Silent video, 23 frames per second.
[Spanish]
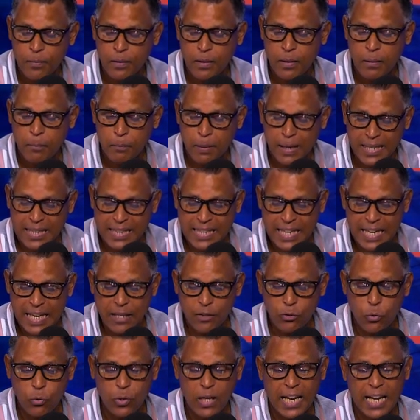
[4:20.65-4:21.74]
partiendo
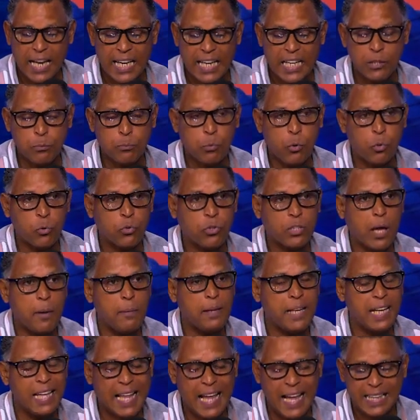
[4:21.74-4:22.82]
de la
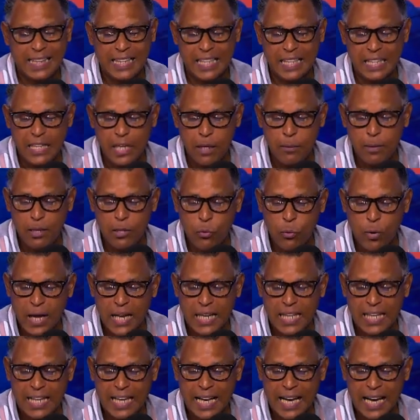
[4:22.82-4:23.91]
responsabilidad individual
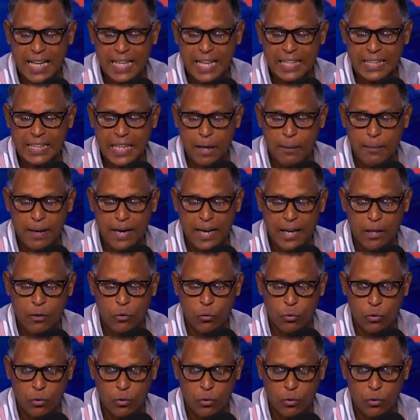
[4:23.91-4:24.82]
de cada trabajador.